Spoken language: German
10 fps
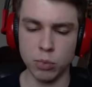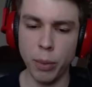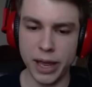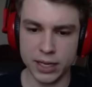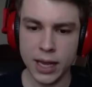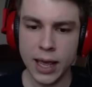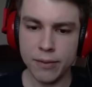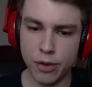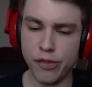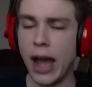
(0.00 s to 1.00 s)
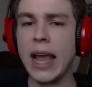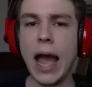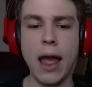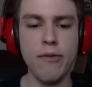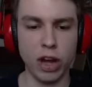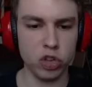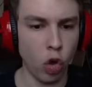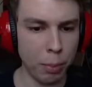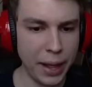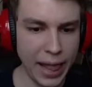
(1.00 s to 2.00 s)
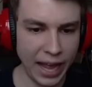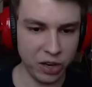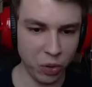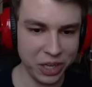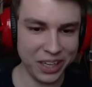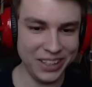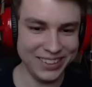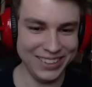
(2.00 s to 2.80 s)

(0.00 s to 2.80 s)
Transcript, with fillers: Moment. Wir fangen einfach nochmal an, oder?